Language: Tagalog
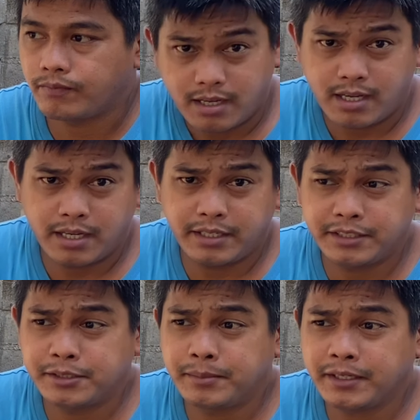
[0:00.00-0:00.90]
Uh,
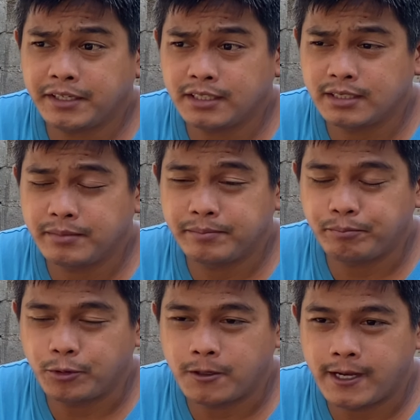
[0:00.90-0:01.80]
another market naman
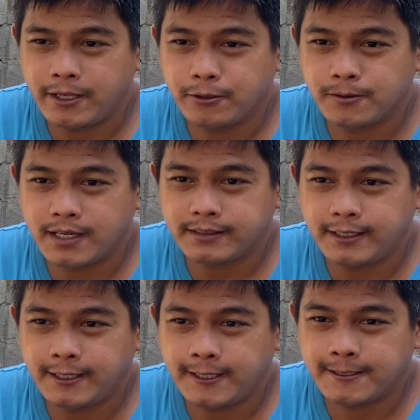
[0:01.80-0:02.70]
po ay yung
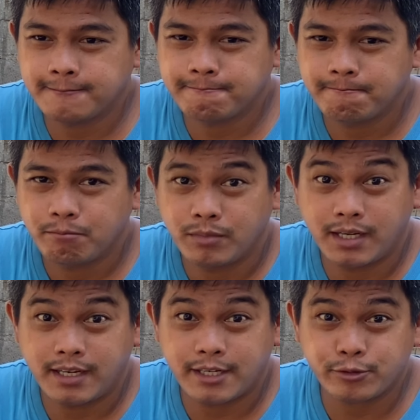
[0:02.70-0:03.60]
ating
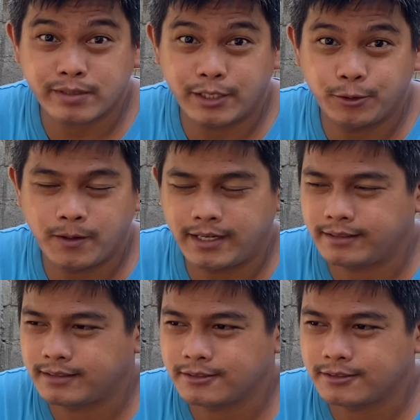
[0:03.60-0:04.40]
mga aros kalduhan.